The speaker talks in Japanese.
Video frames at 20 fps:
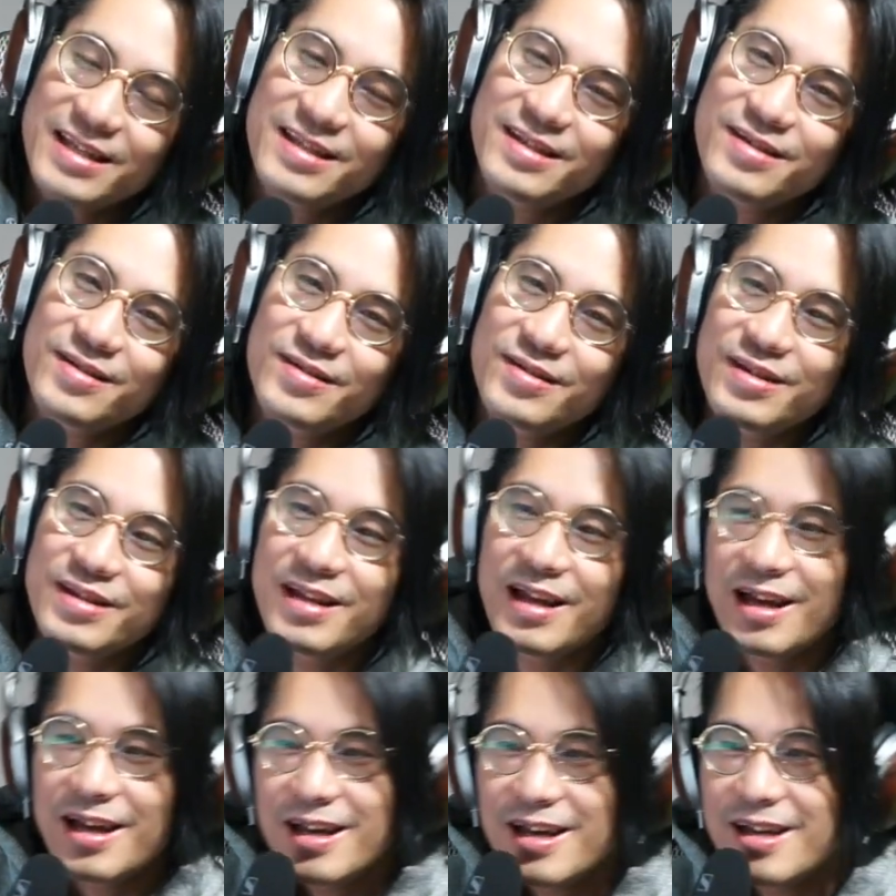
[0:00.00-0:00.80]
ずるい
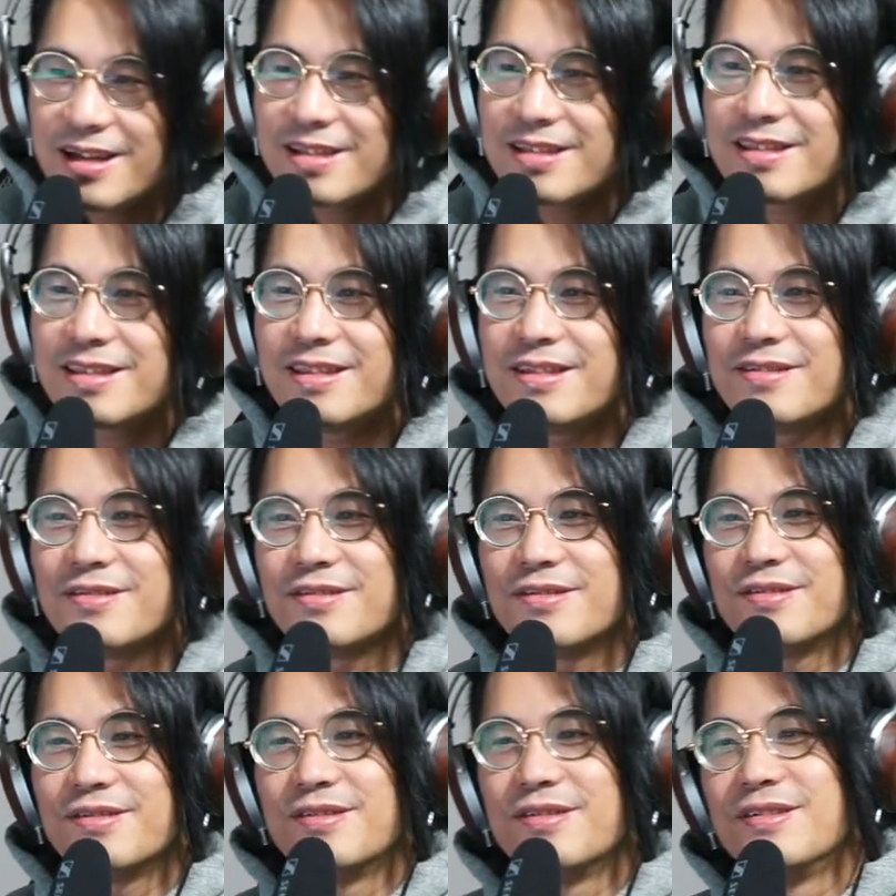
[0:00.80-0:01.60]
なーってい
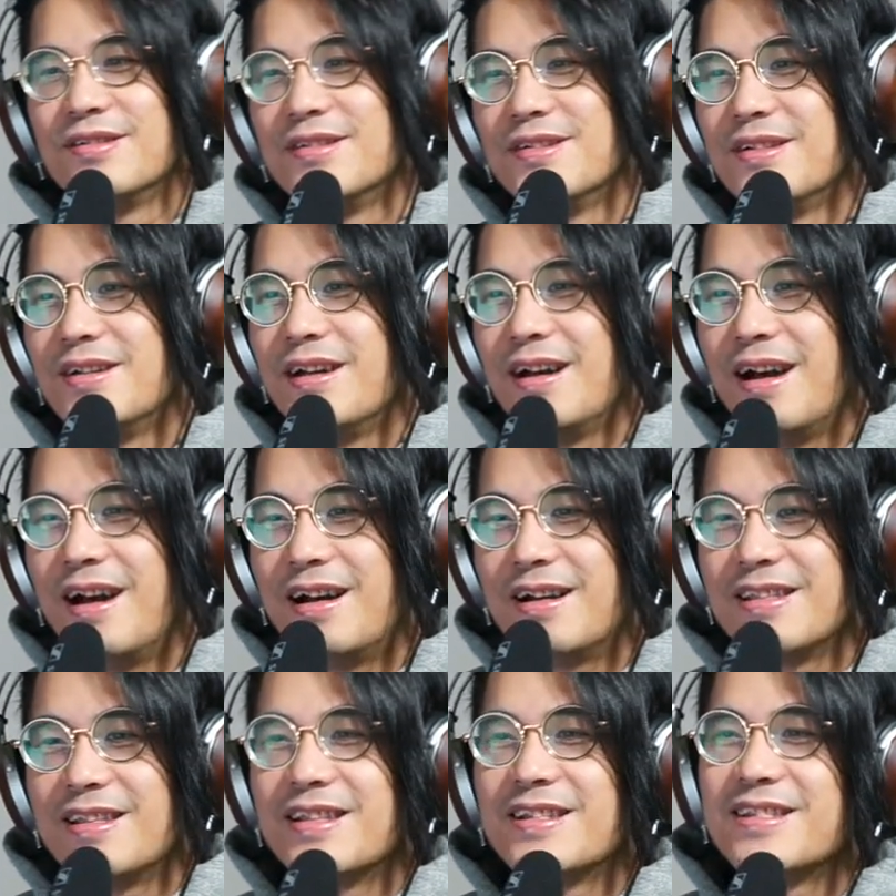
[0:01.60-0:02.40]
う、あ
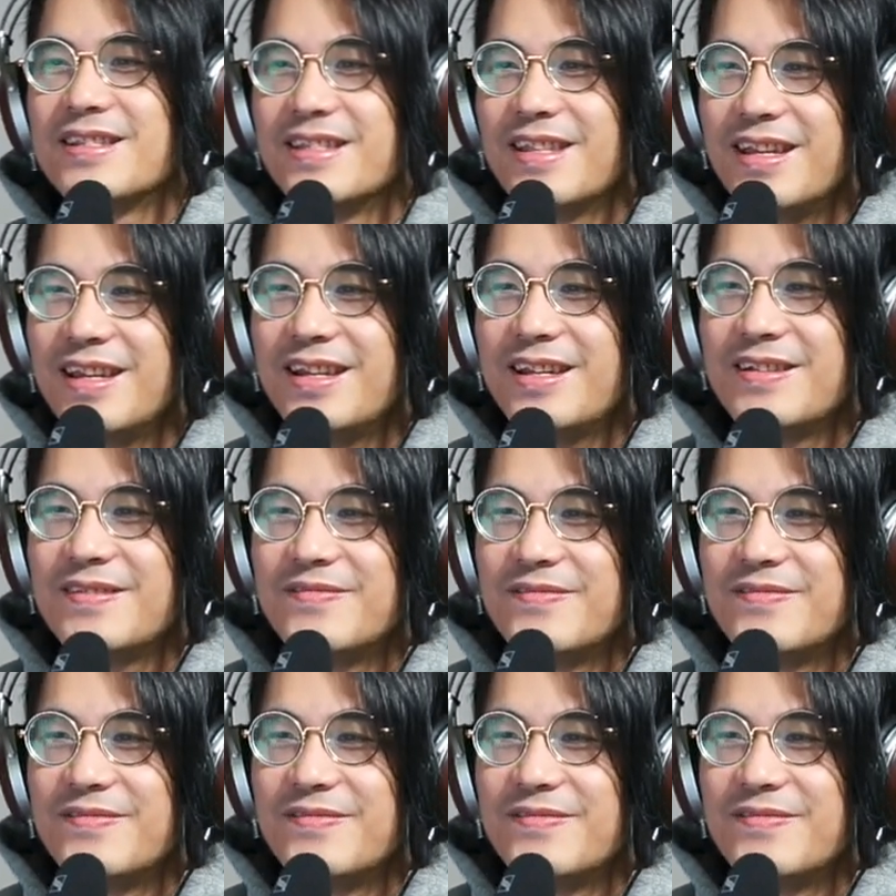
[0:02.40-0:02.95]
れですね。